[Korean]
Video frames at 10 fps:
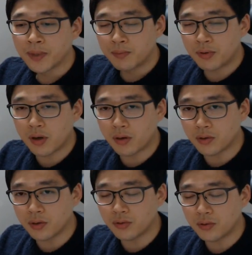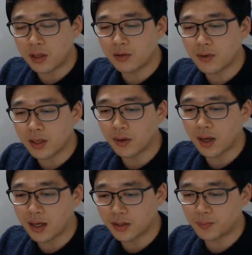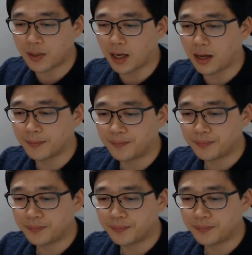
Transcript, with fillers: 포레오는 윤활유와 용해가 쉽다.